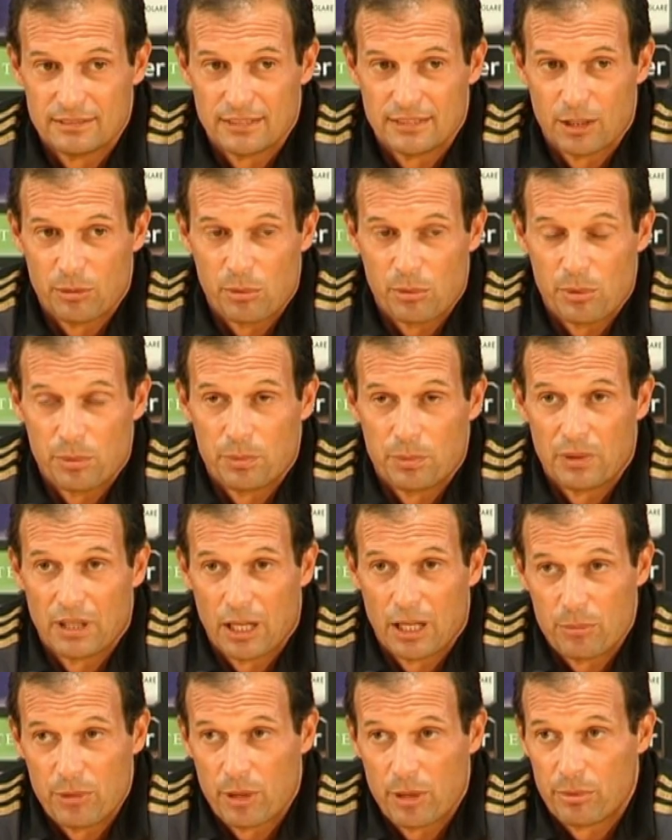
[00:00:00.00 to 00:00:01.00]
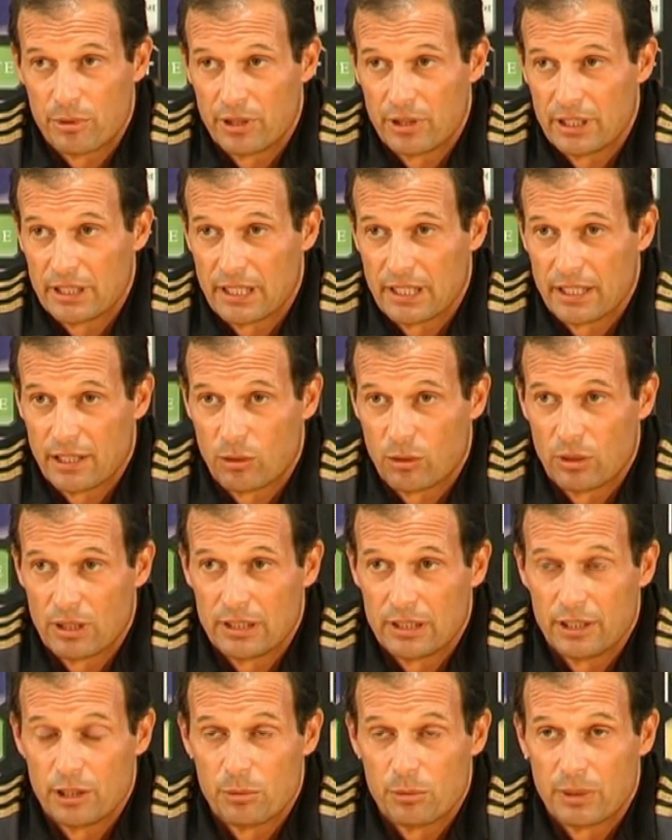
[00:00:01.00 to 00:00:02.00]
la, mm-hmm. la, mia priorità era
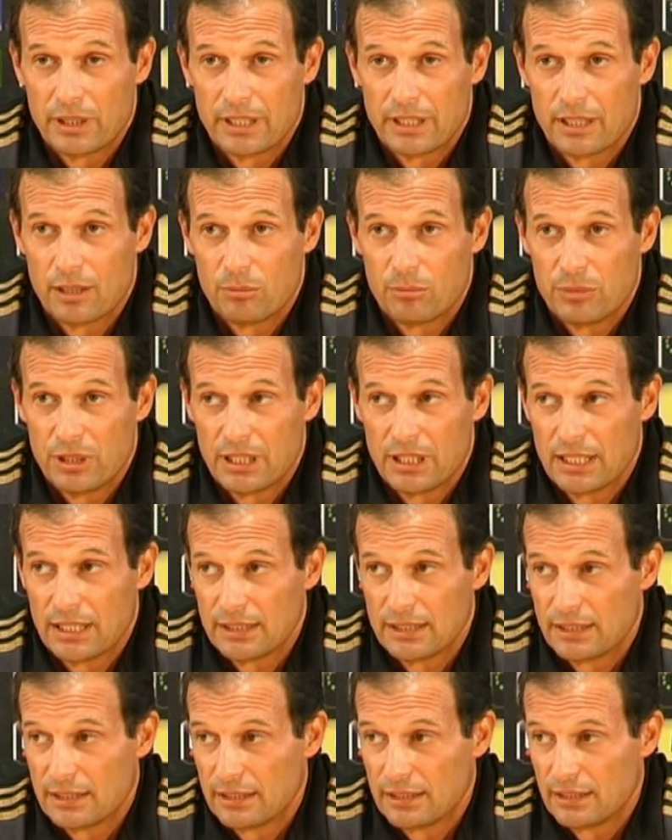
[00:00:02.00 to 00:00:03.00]
quella di rimanere al Milan